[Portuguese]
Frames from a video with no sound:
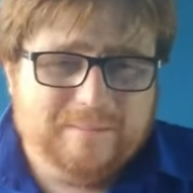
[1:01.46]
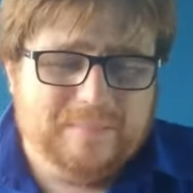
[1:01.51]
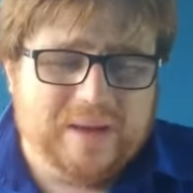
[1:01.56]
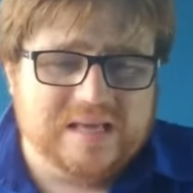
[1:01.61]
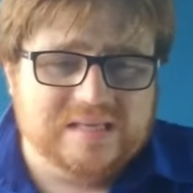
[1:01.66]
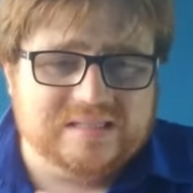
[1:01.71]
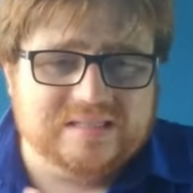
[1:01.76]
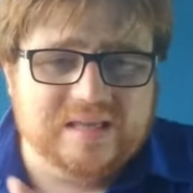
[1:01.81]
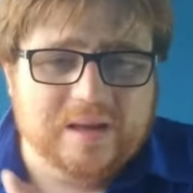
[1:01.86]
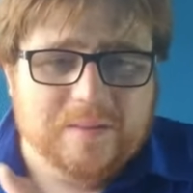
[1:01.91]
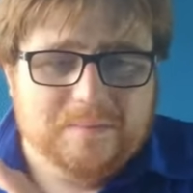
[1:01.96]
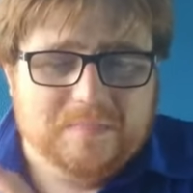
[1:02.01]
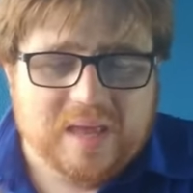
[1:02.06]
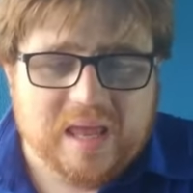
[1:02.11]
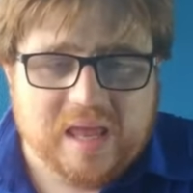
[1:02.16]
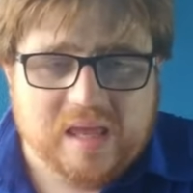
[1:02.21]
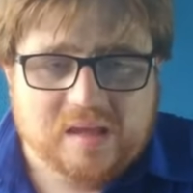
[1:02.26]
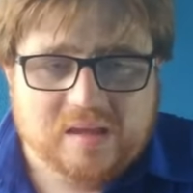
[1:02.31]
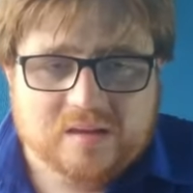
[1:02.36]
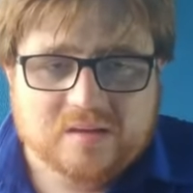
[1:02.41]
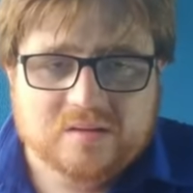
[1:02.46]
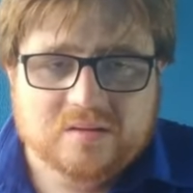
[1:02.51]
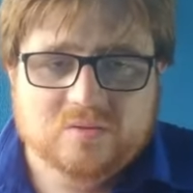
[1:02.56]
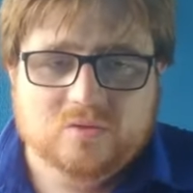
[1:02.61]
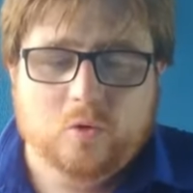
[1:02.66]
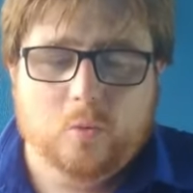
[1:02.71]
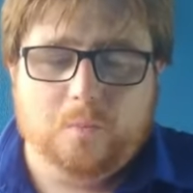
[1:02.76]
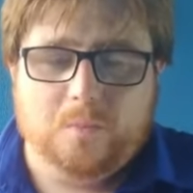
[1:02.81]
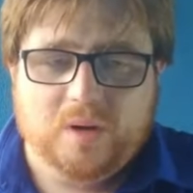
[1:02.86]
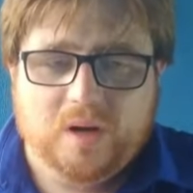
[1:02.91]
Mas também
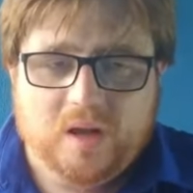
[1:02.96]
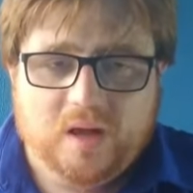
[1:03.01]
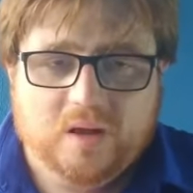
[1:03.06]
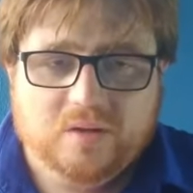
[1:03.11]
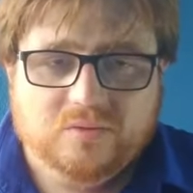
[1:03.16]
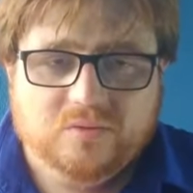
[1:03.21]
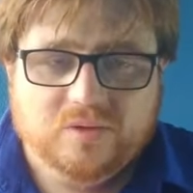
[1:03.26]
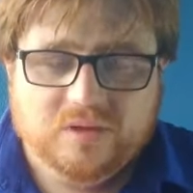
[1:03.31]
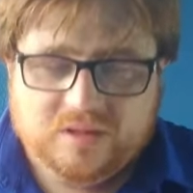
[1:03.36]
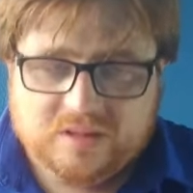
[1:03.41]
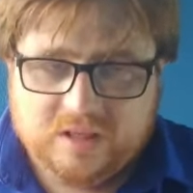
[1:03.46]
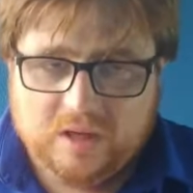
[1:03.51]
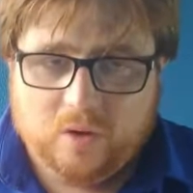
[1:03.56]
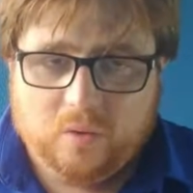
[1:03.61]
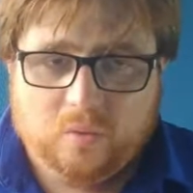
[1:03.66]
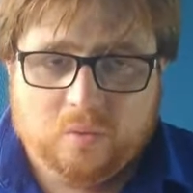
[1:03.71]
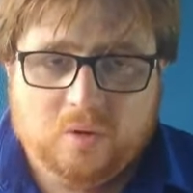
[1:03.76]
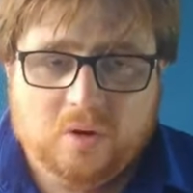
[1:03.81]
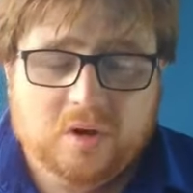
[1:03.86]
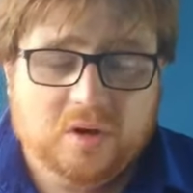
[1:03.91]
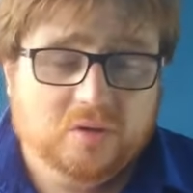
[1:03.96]
no plano, então,